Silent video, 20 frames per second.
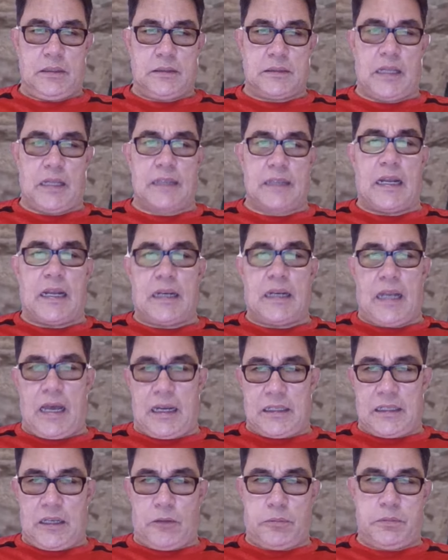Ta đã
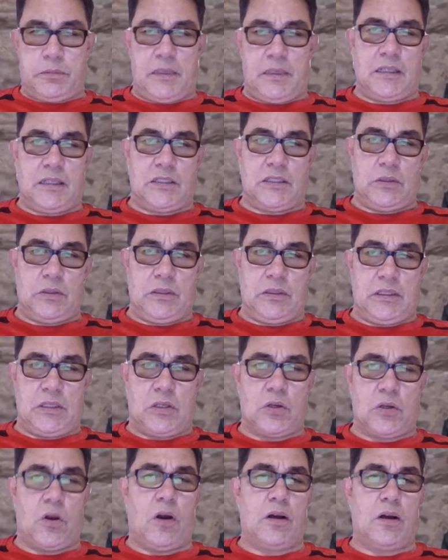là độc nhân rồi,
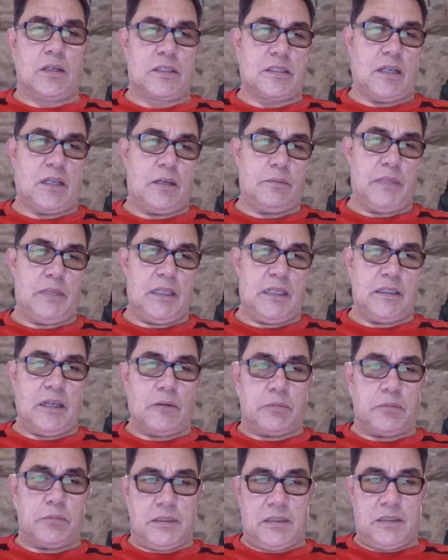còn sợ gì
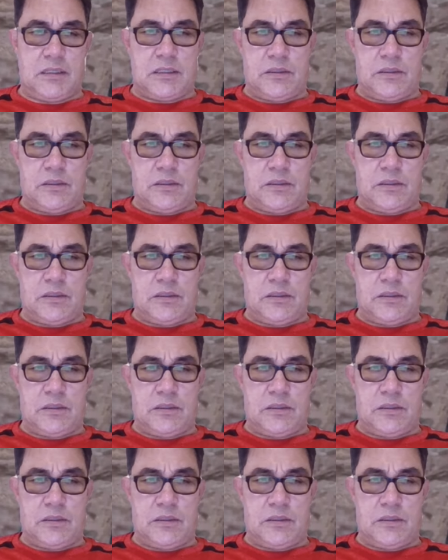độc nữa.